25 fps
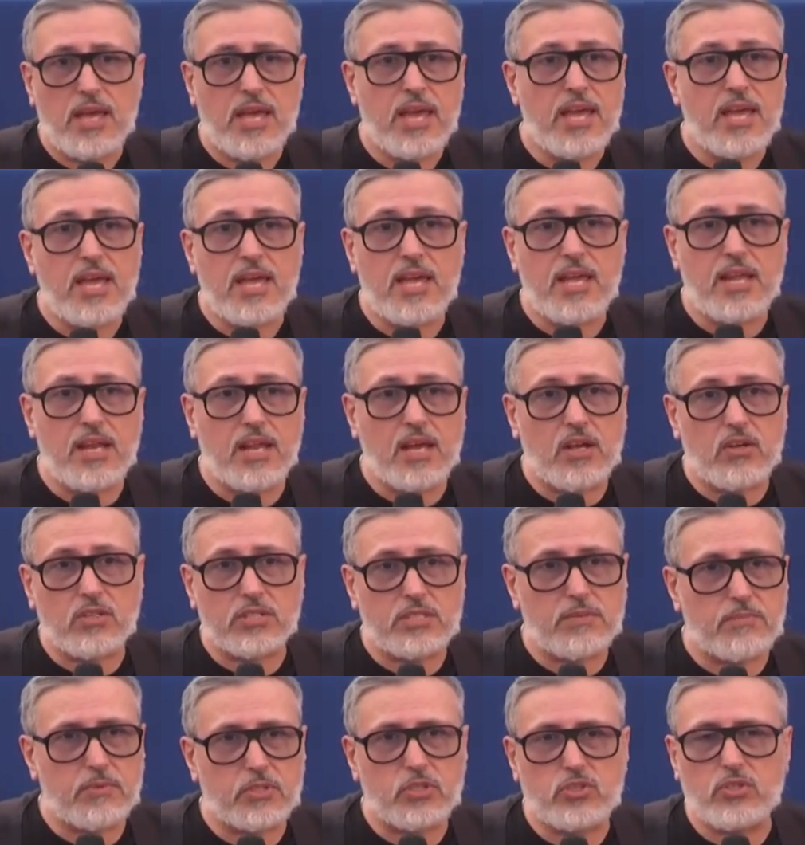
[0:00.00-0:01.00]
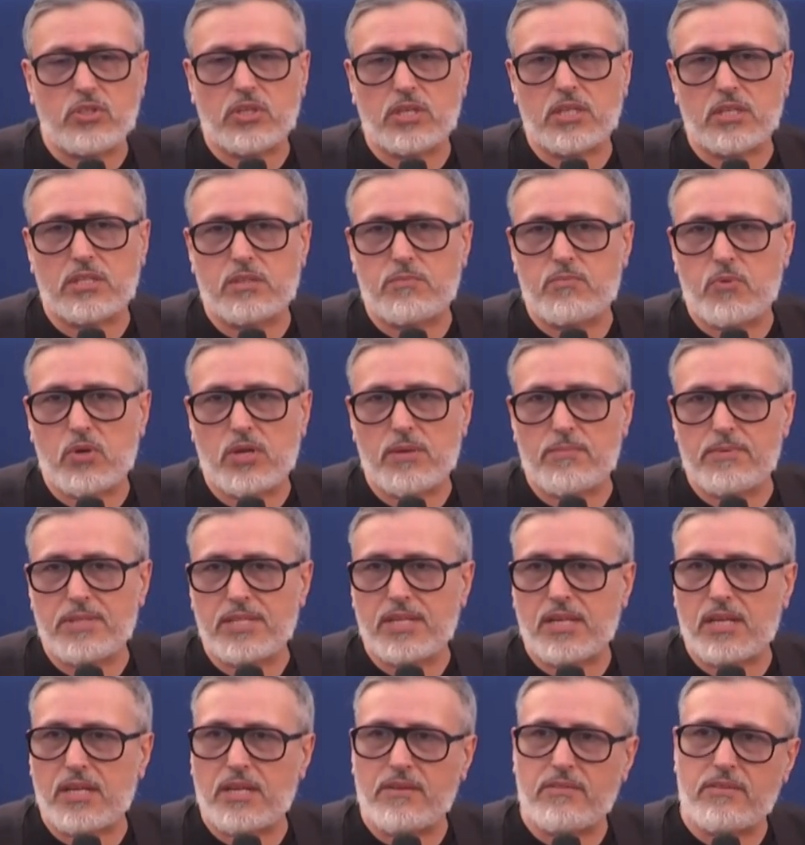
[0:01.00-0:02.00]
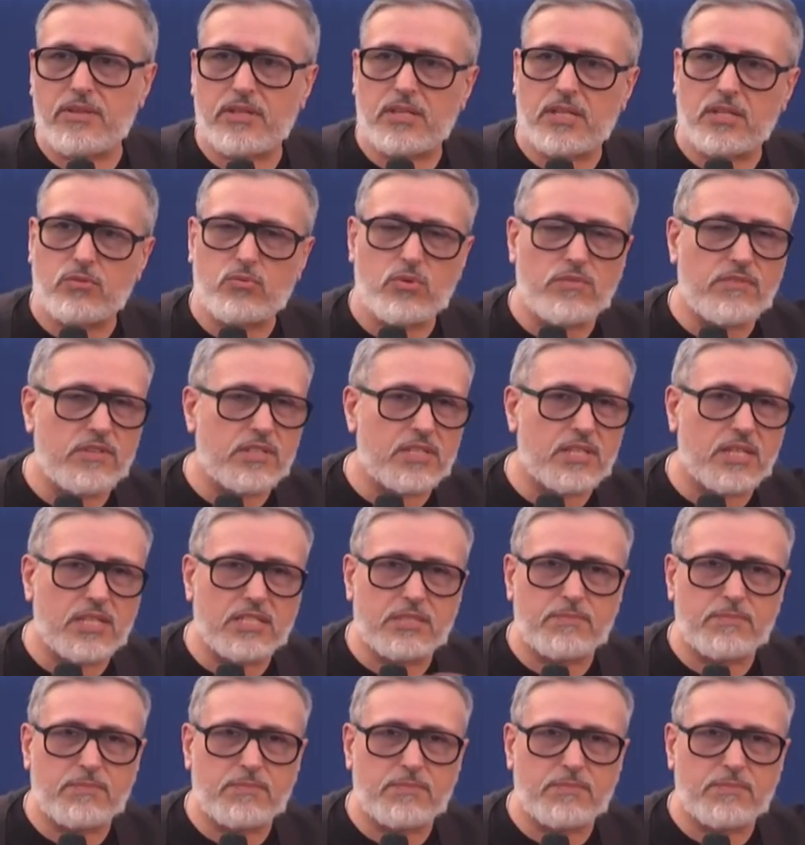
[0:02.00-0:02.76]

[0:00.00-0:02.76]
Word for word: è la cosa peggiore che può capitare nella tua vita,